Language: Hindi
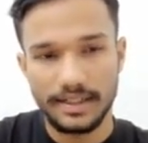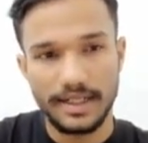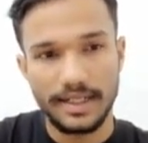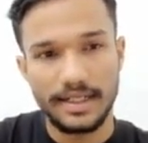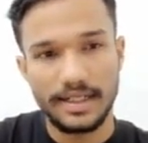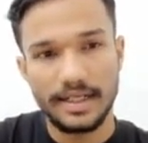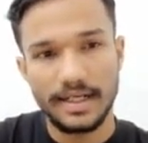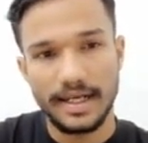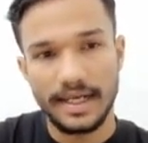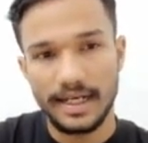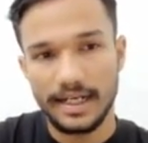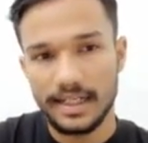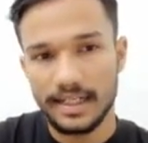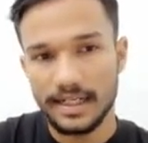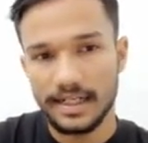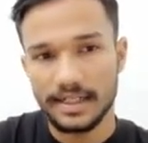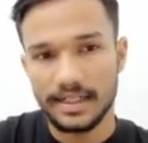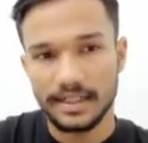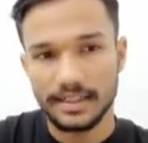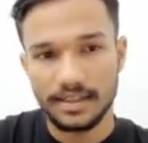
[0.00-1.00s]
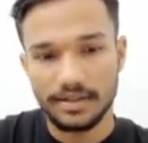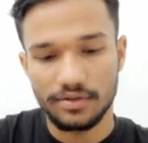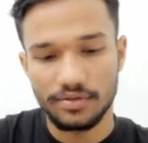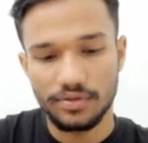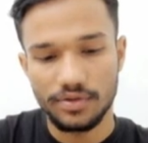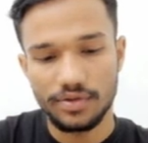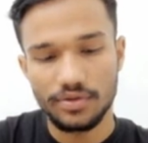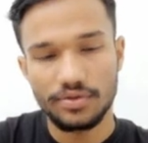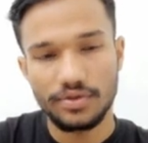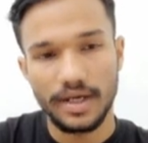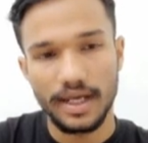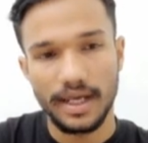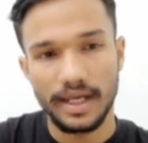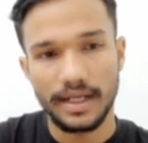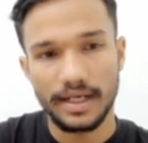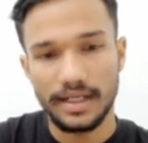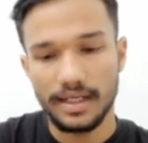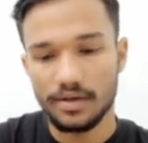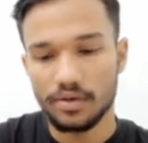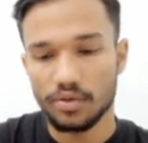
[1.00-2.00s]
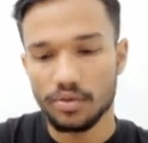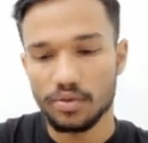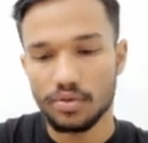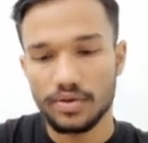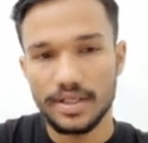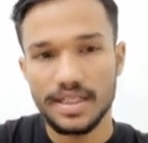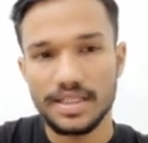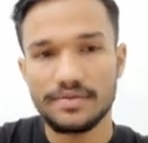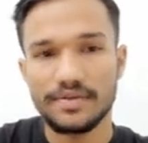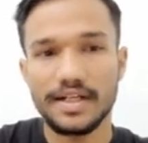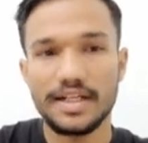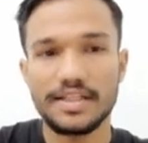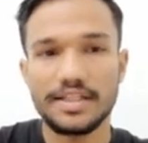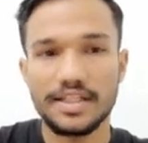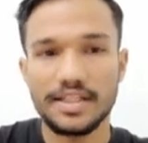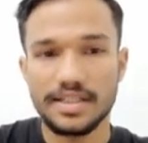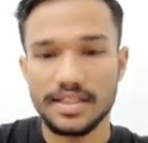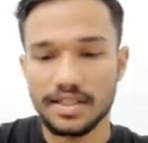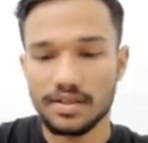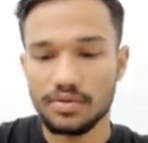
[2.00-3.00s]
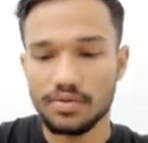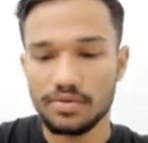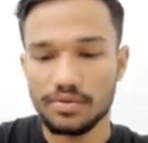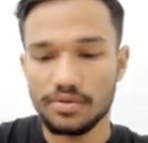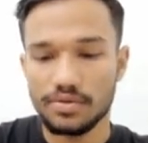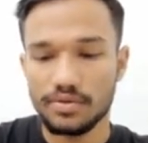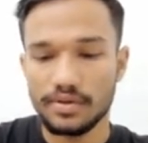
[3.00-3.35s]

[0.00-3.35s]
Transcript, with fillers: नई एरे क्रिएट करता हूँ न्यू एरे और इस वाली चीज़ को